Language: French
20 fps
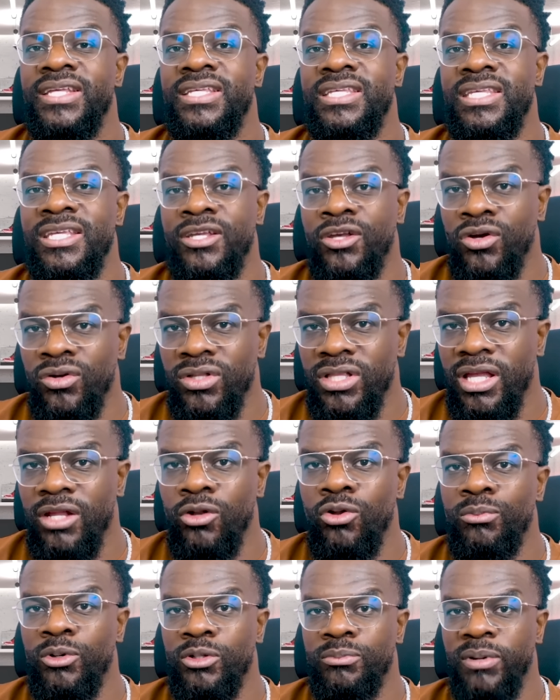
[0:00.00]
qui connaît
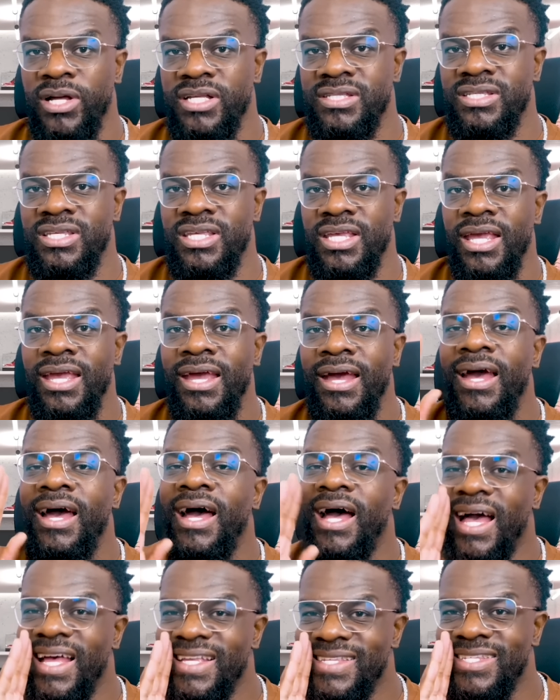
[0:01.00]
le mot de passe qui est
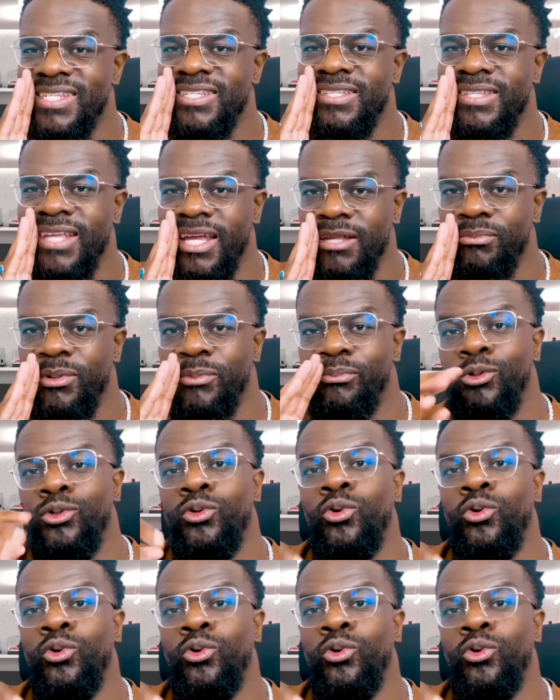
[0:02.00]
ah, Dead People.